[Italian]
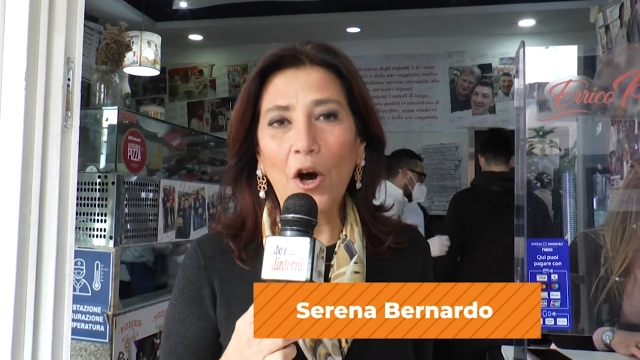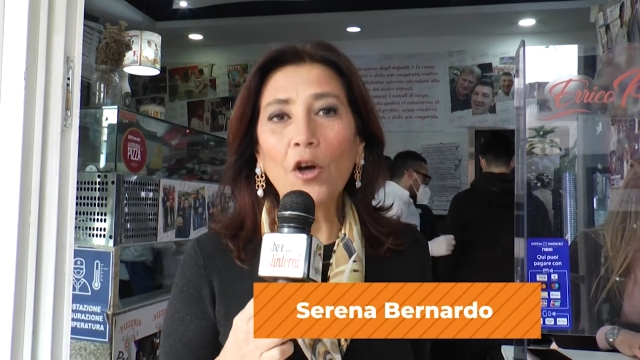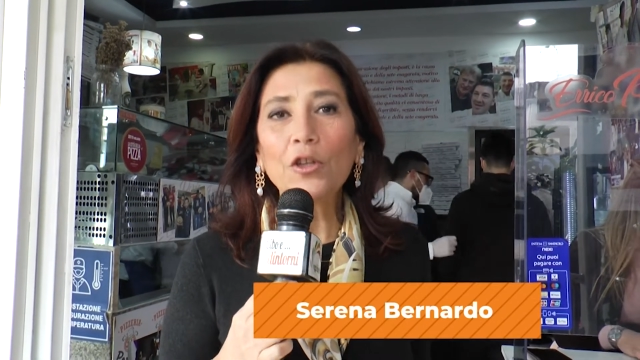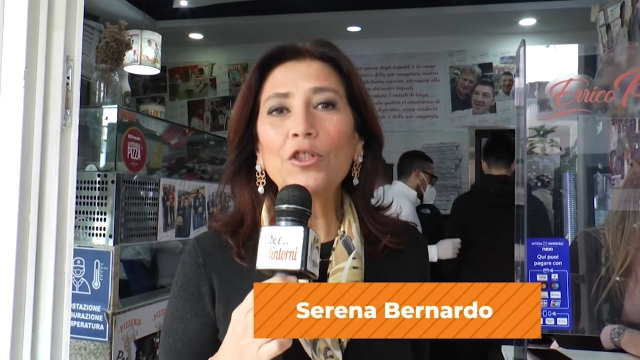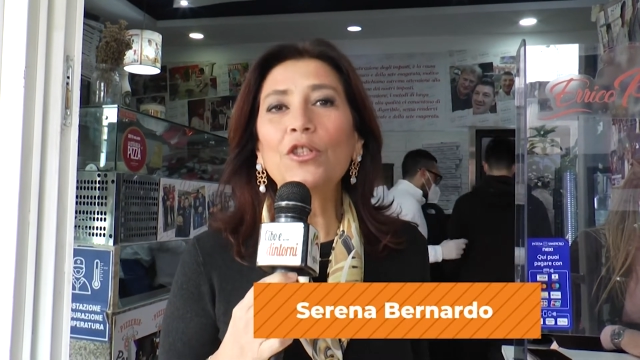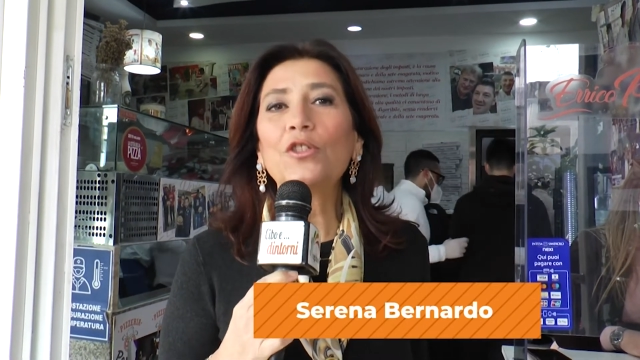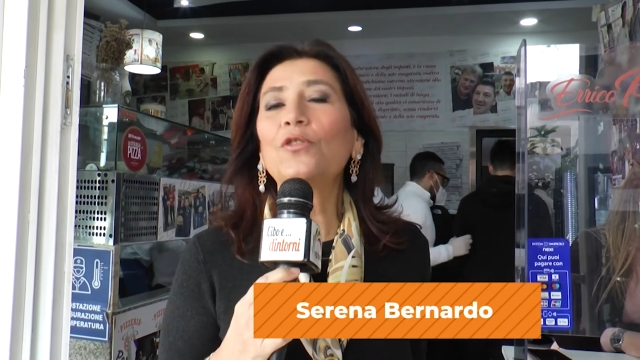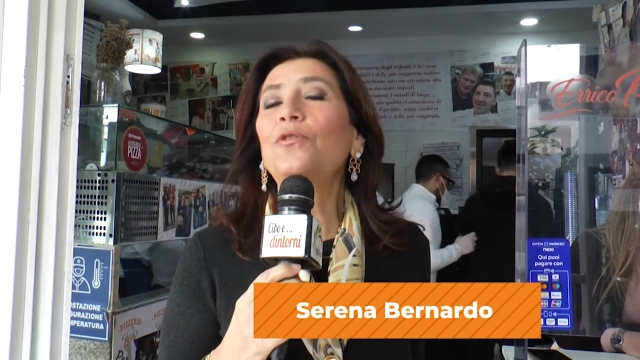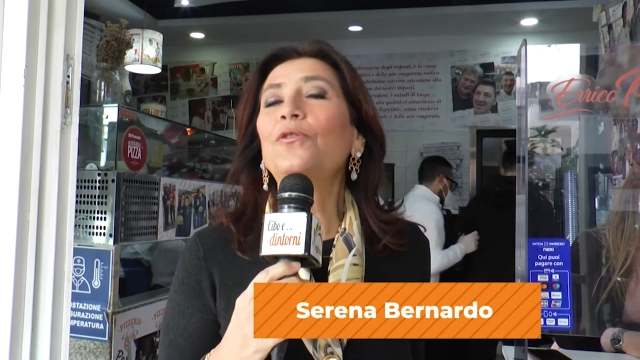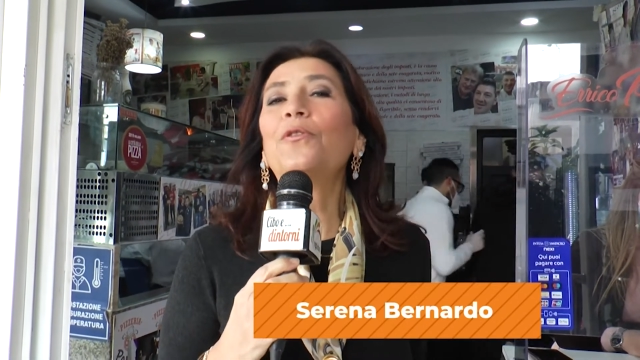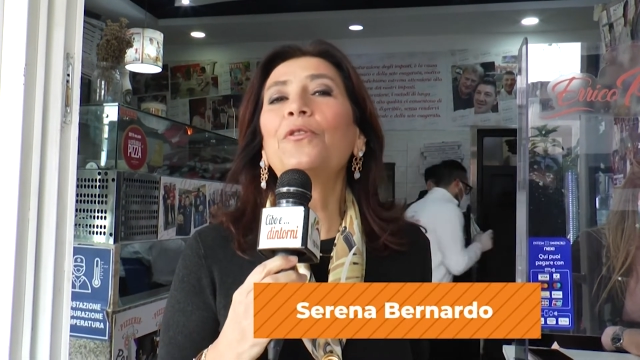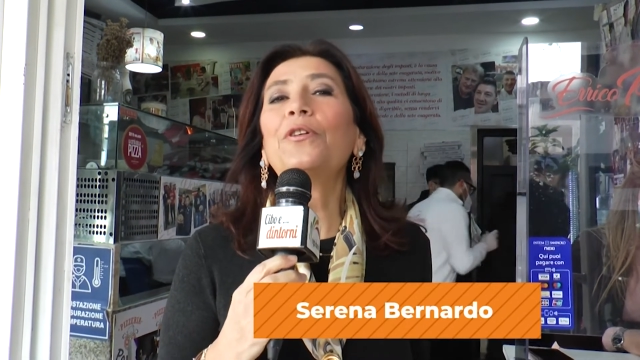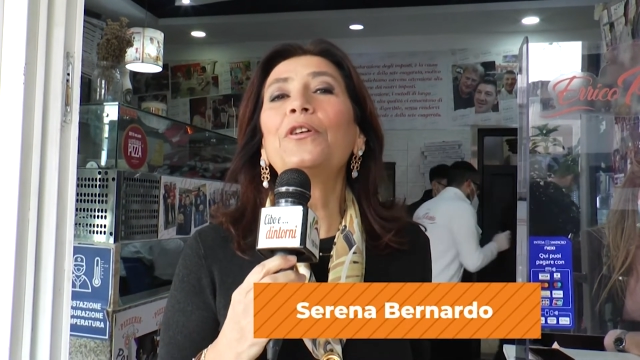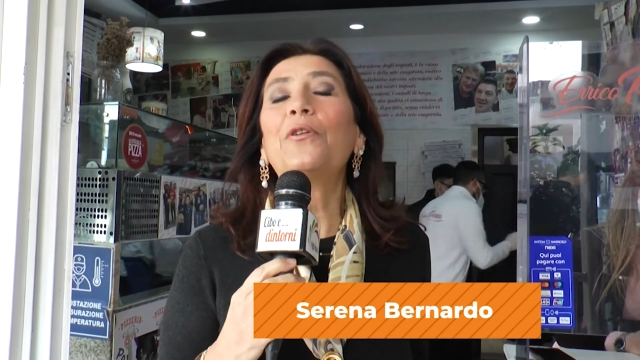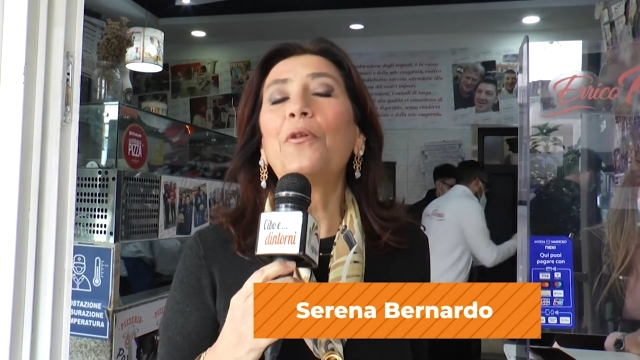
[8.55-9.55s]
Oggi
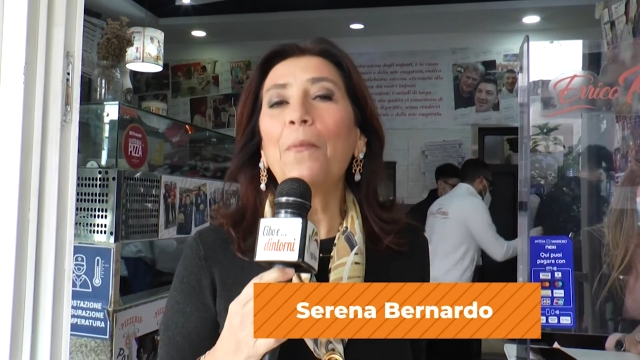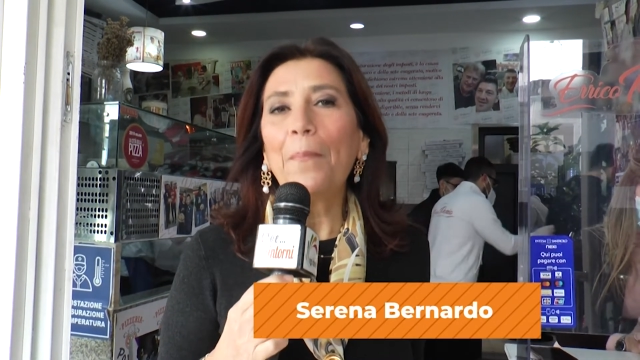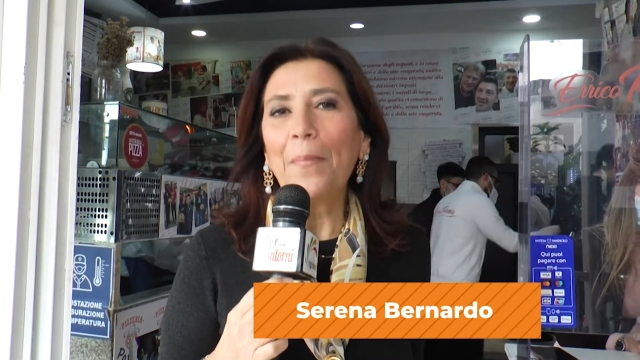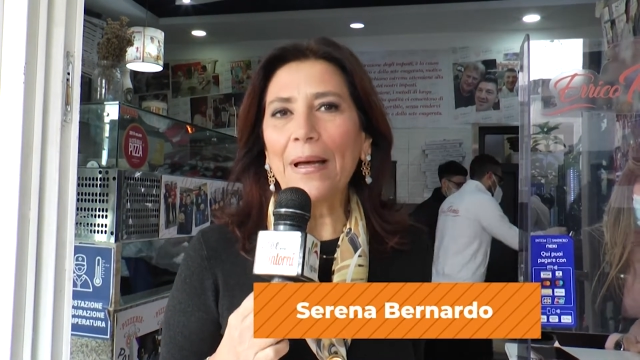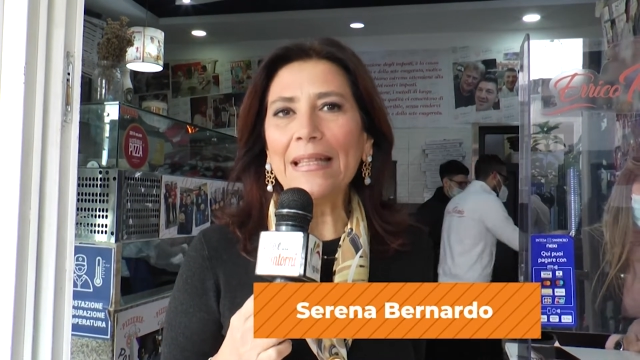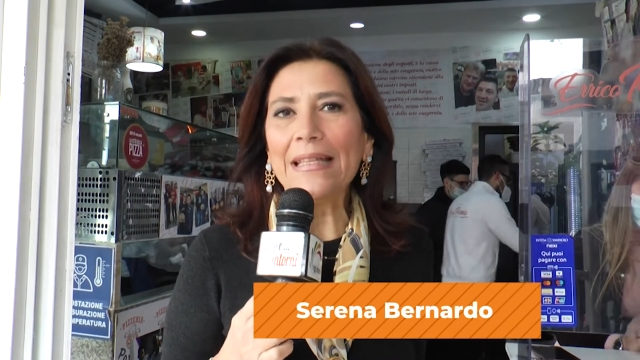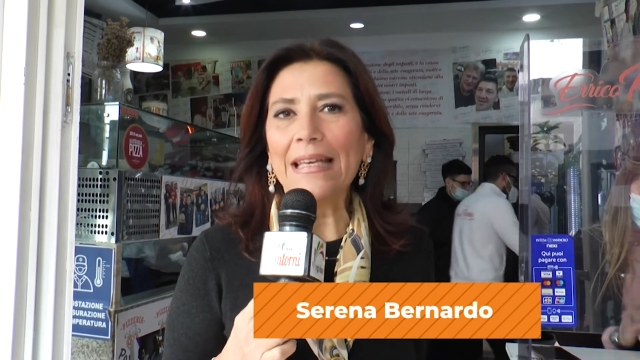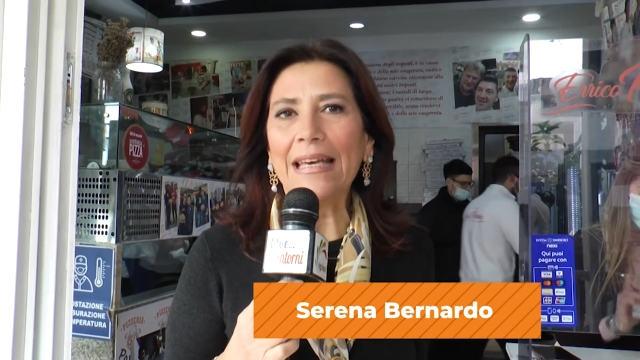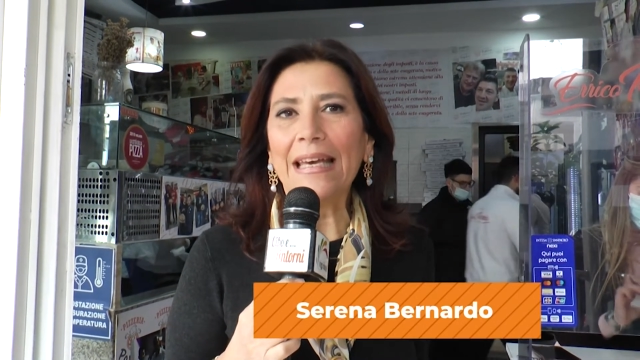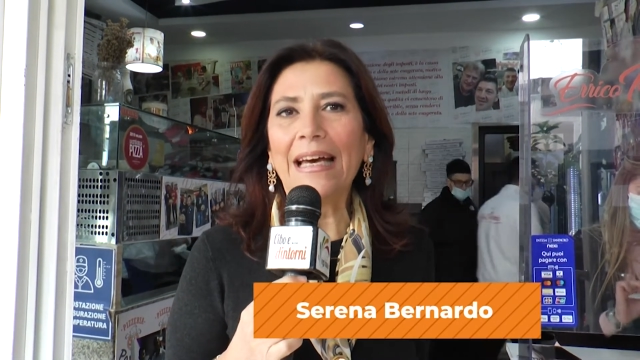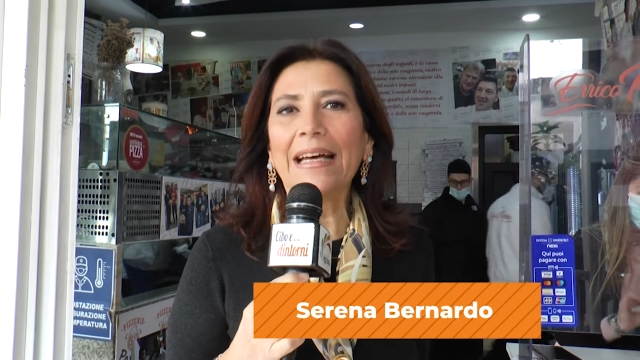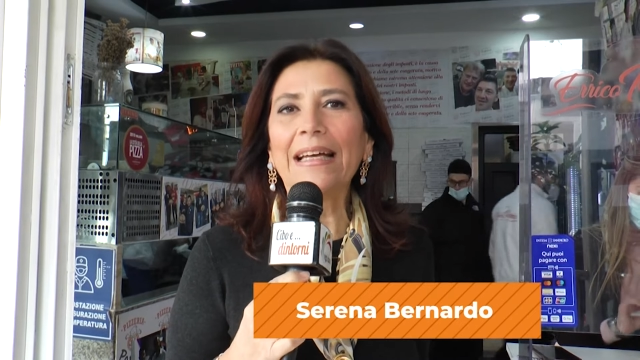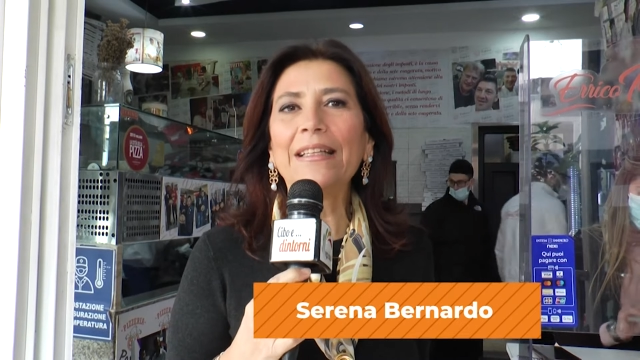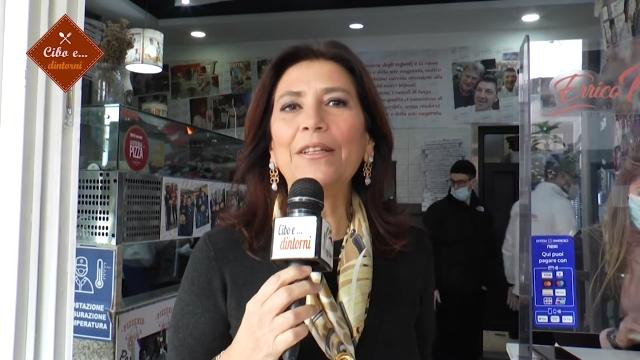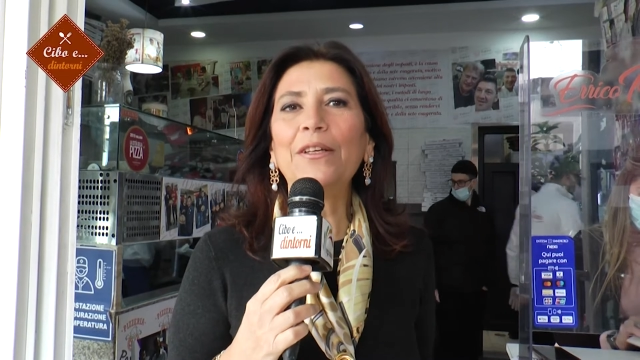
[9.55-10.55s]
sono in
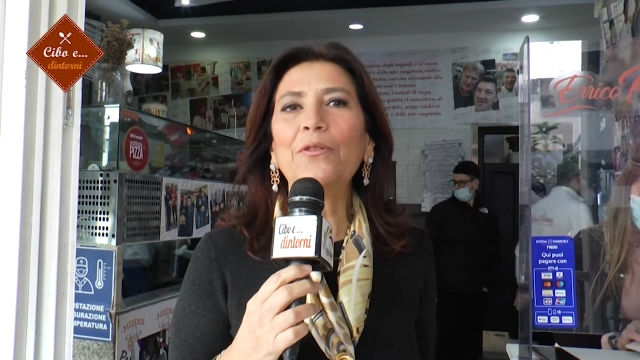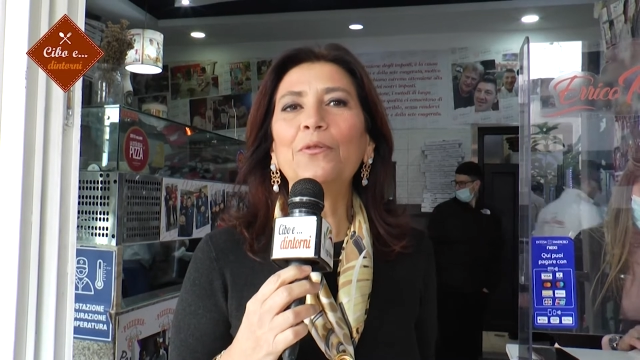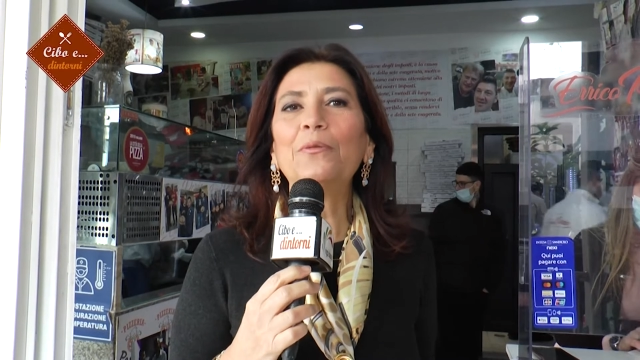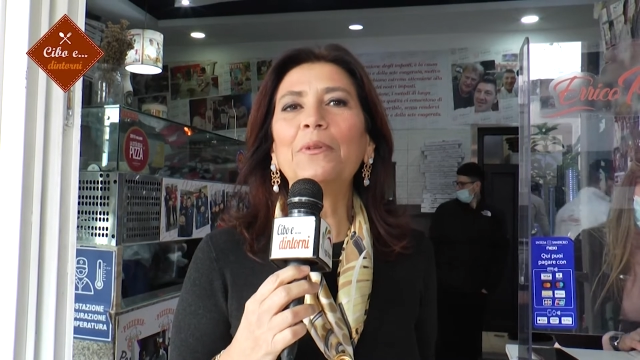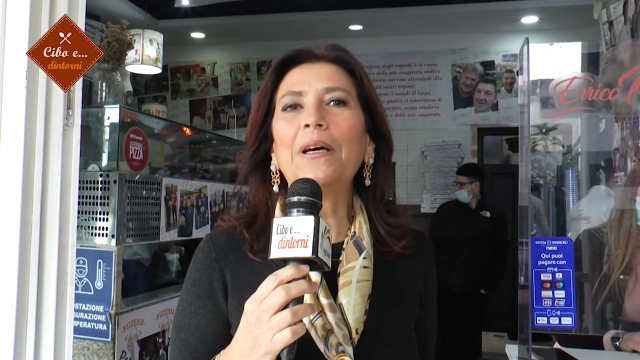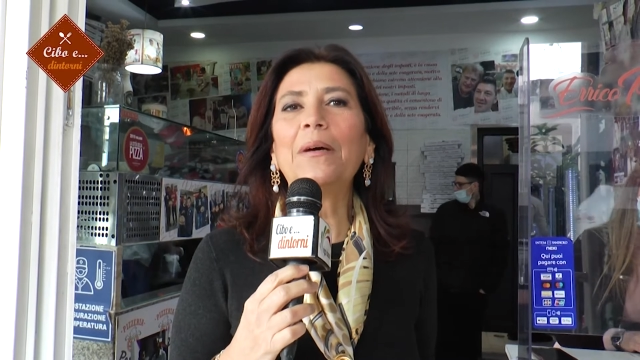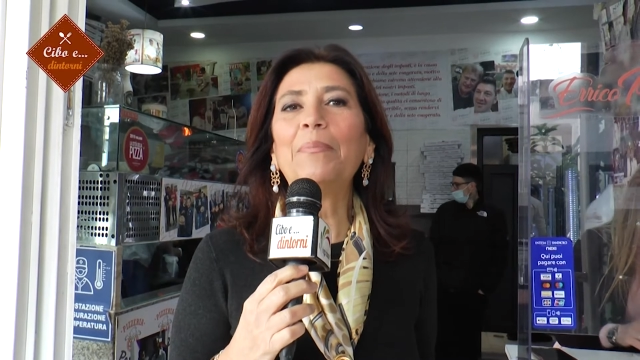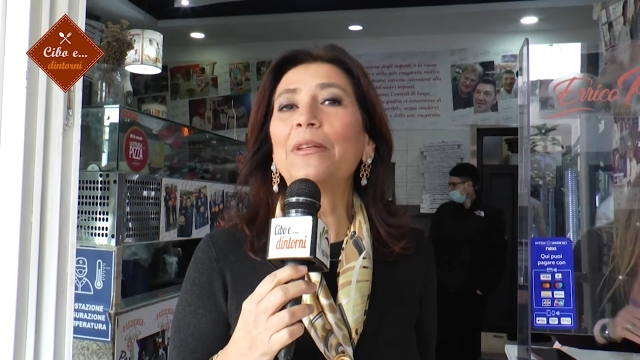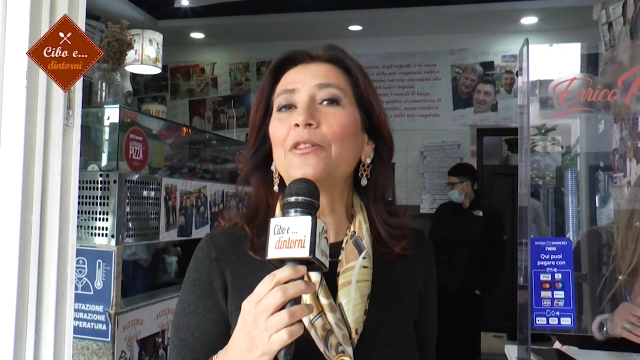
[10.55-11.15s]
compagnia di un